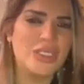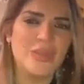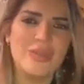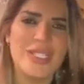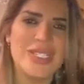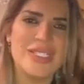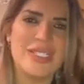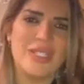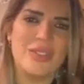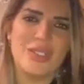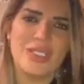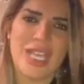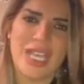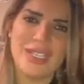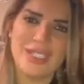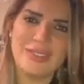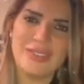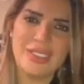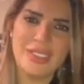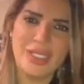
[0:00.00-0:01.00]
وانت منزله انه
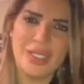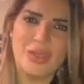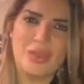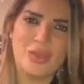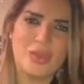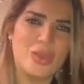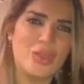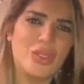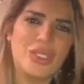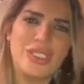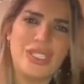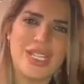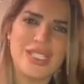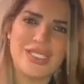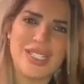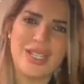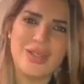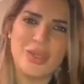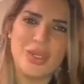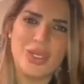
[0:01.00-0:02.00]
كان كثير حلو كل
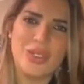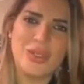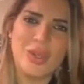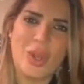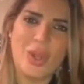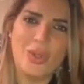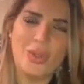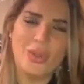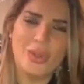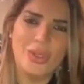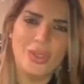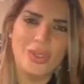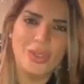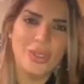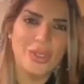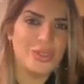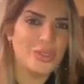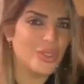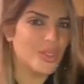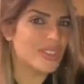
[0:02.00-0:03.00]
الناس قالوا لي انه حلو
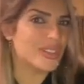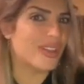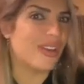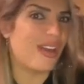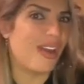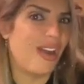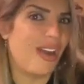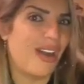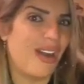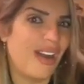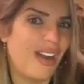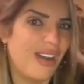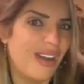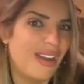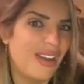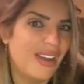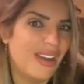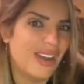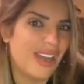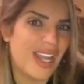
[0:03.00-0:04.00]
قلت له
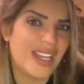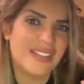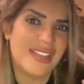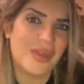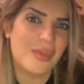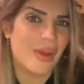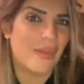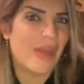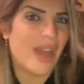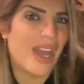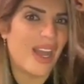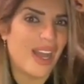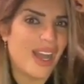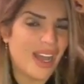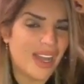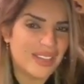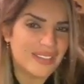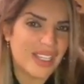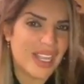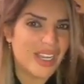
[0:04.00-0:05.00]
صراحه خالتك ما معها
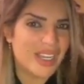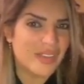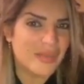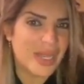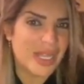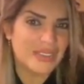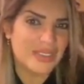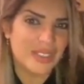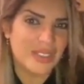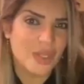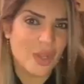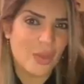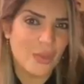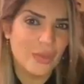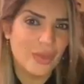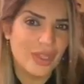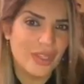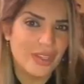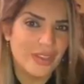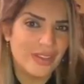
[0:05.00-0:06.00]
حق تخلف بهذا
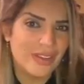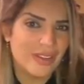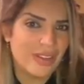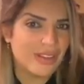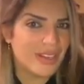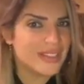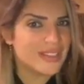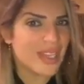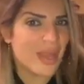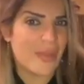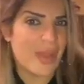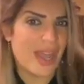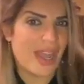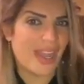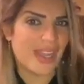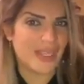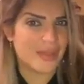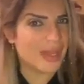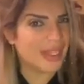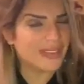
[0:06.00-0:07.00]
اليوم الله
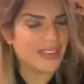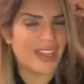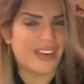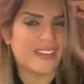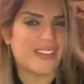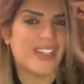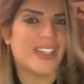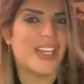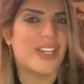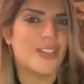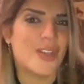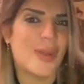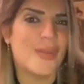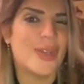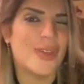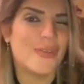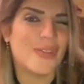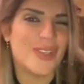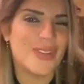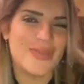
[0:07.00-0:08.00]
يسامحها هي ما اختارت الا
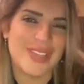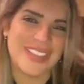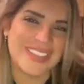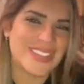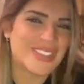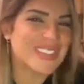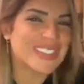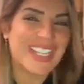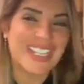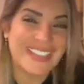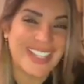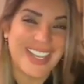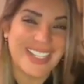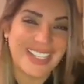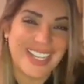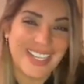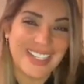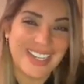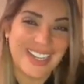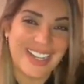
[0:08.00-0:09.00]
اليوم اللي فيه البث
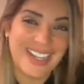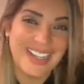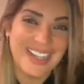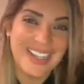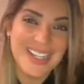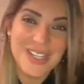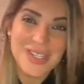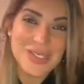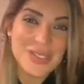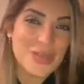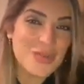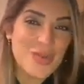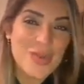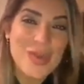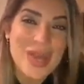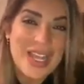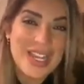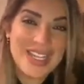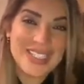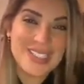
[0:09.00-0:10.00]
اضحك انا
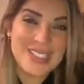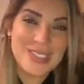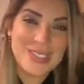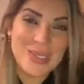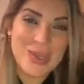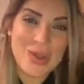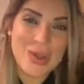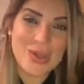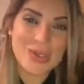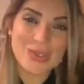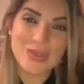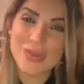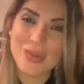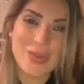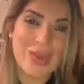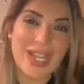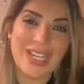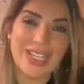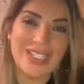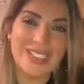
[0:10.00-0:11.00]
شوفوا ما ألزه
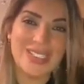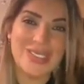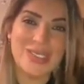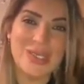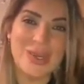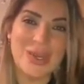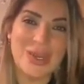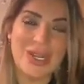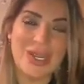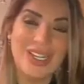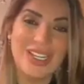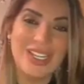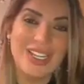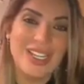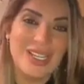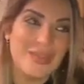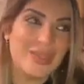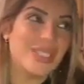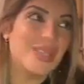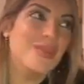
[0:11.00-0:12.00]
شوفوا ما ألزه
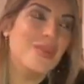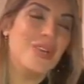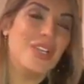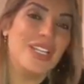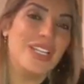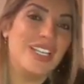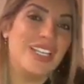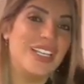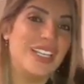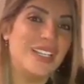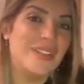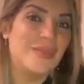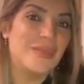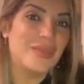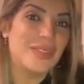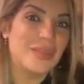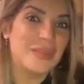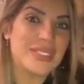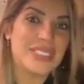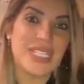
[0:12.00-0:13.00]
بعدين بقول لي
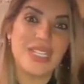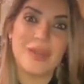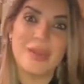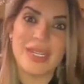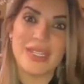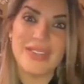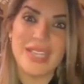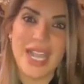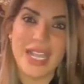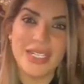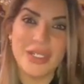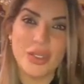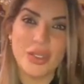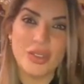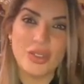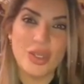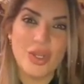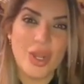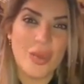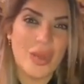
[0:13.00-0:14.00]
بس انا مره
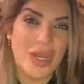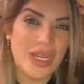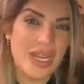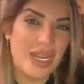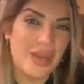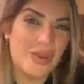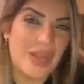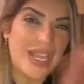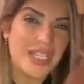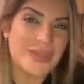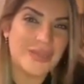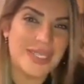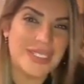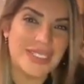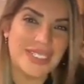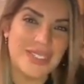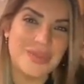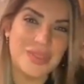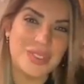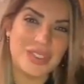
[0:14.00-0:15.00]
ثانيه قلت لهم والله لو ايش
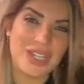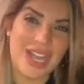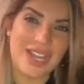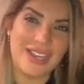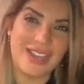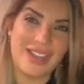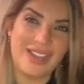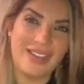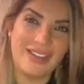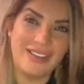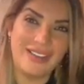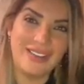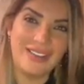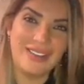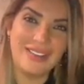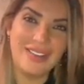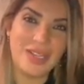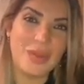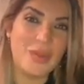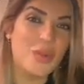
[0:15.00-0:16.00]
ما يصير مش رايع
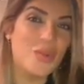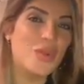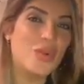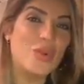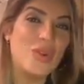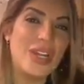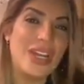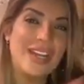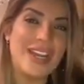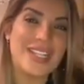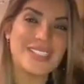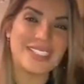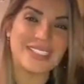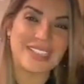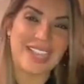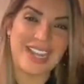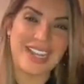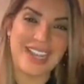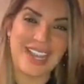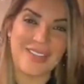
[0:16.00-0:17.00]
لو كل
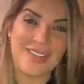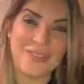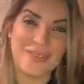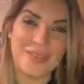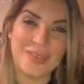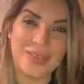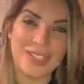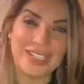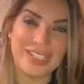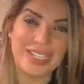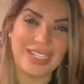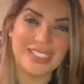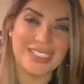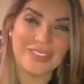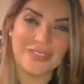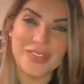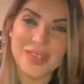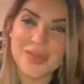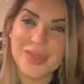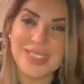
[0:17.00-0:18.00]
الناس تخلف
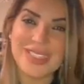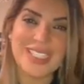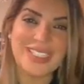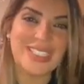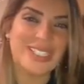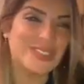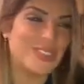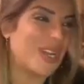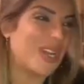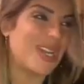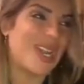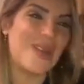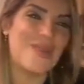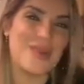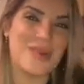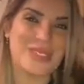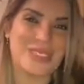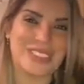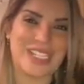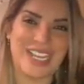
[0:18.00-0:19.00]
اذا في بث للدكتوره
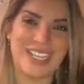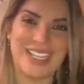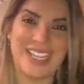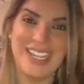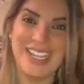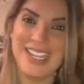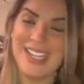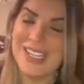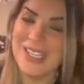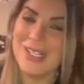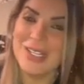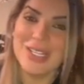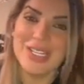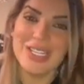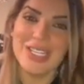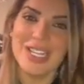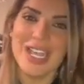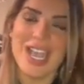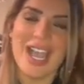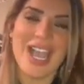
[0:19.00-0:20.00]
راما مش رايع
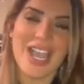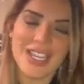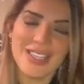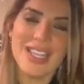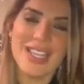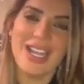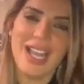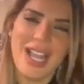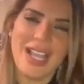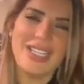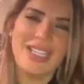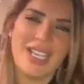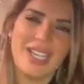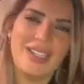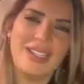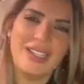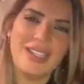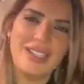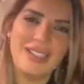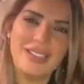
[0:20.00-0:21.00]
هذا
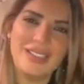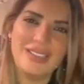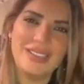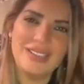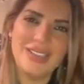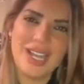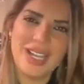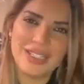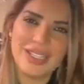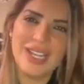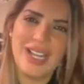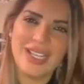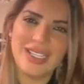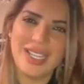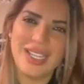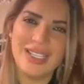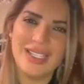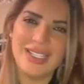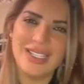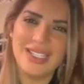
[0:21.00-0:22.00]
الحكي قليل هذا
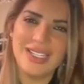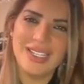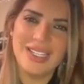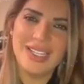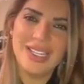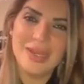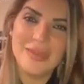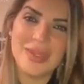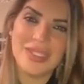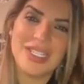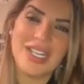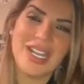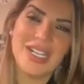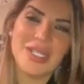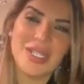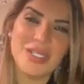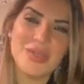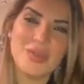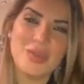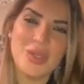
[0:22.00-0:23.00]
الحكي قليل بعدين
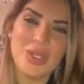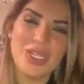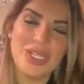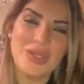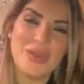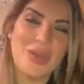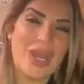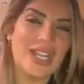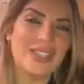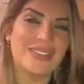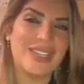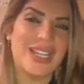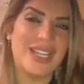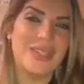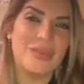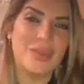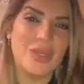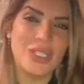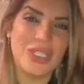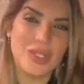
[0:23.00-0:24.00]
ايش بيقول لي واحد
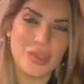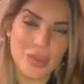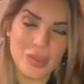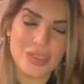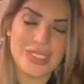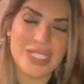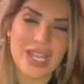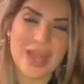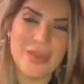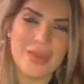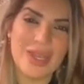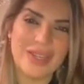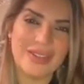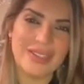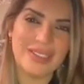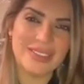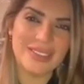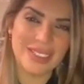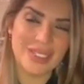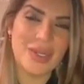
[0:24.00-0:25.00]
ثاني بيقول لي هو
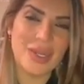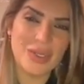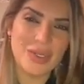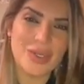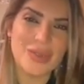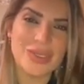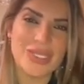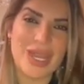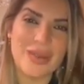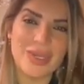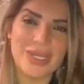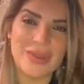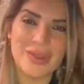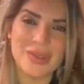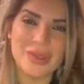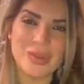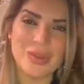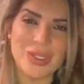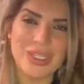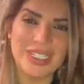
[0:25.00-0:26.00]
سامر استنوا اقول لكم سامر
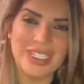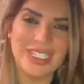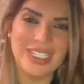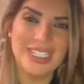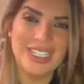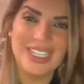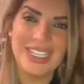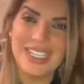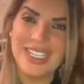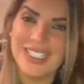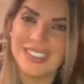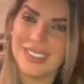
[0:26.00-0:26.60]
كمان شو بيقول لي